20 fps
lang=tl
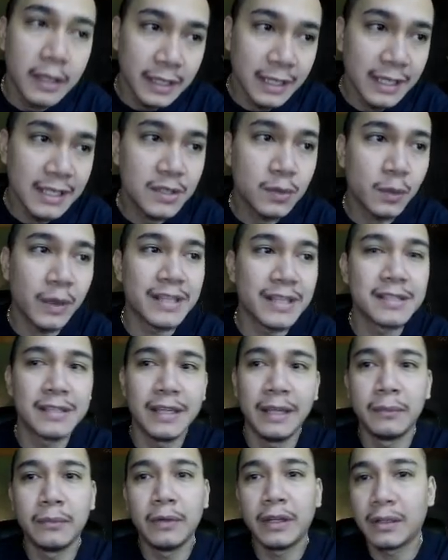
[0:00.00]
east west
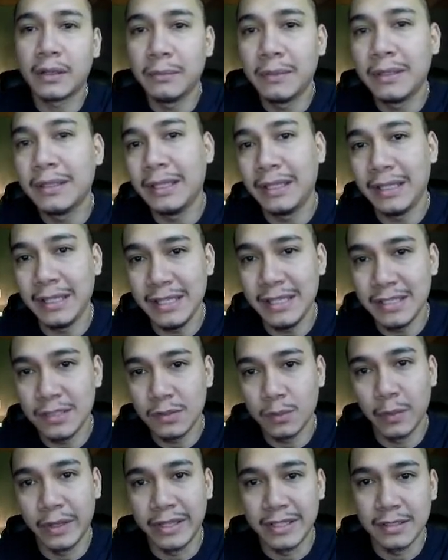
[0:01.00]
i'm recommending
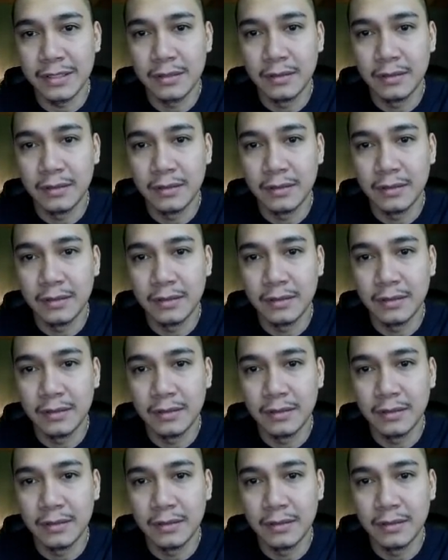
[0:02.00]
east west